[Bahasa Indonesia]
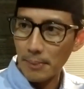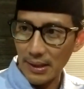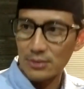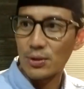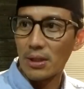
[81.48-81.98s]
eh, uh,
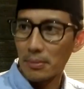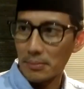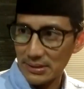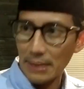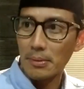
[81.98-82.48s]
kepada yang sudah
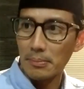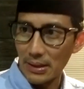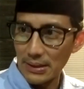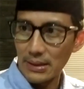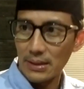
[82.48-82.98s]
memesan
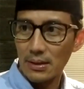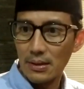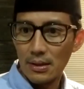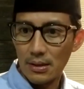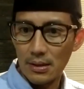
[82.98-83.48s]
membeli
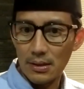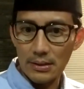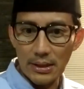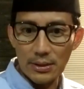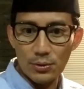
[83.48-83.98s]
uh,
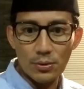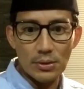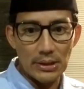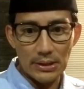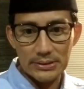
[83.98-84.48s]
dan itu
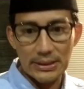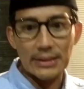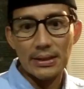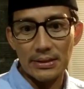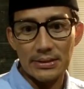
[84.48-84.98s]

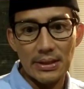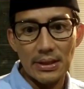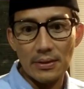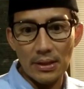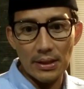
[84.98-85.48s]
dicatat di
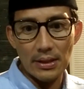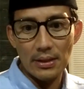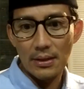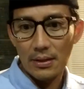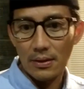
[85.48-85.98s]
sini oleh
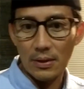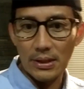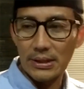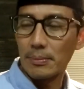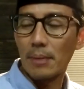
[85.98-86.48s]

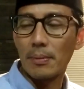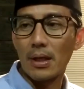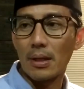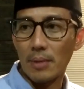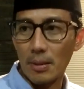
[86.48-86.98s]
oleh timnya
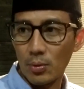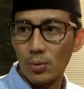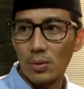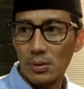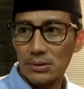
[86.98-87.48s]
Pak
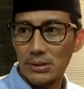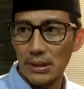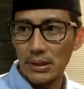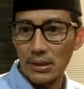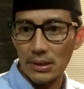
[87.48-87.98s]
Prabowo.
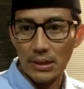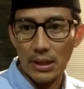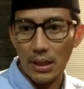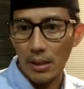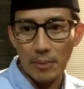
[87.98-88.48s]
Jadi
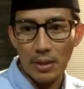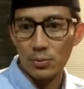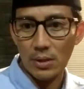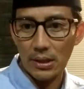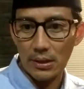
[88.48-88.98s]
kita nggak
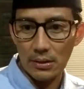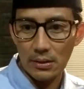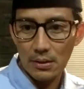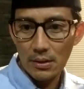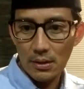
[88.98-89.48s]
melakukan
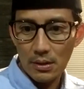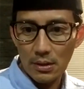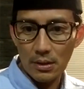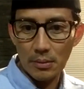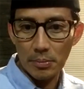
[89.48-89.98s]

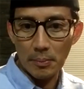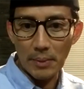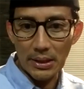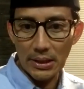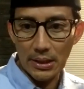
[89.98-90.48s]
uh,
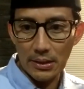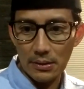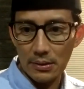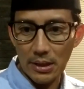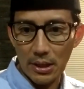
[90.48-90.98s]
pembagian
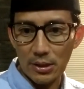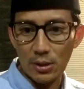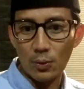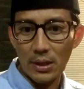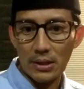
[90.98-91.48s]
yang
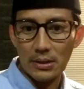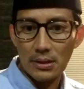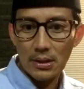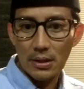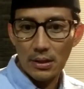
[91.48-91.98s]
di luar
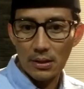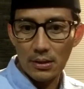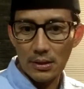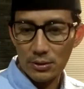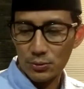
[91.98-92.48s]

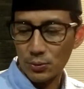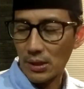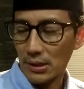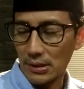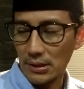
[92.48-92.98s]
uh, yang
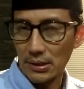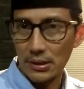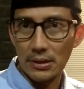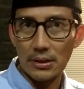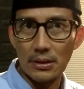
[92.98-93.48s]
sudah
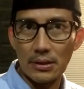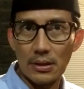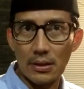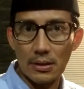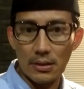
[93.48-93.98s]

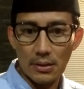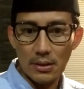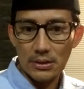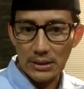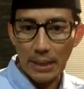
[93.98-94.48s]

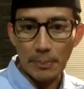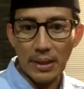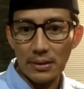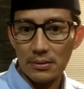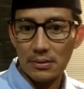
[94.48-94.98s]

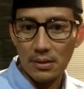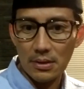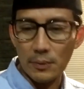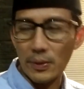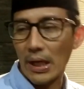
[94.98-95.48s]
ditetapkan uh,
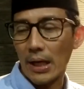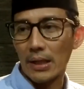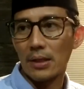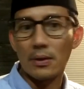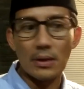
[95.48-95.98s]

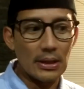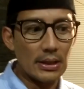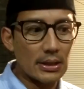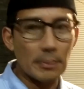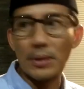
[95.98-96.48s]
kewenangannya oleh
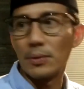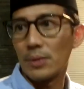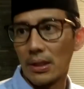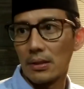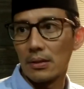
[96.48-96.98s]

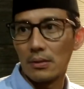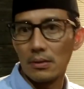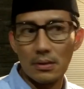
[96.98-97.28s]
KPU.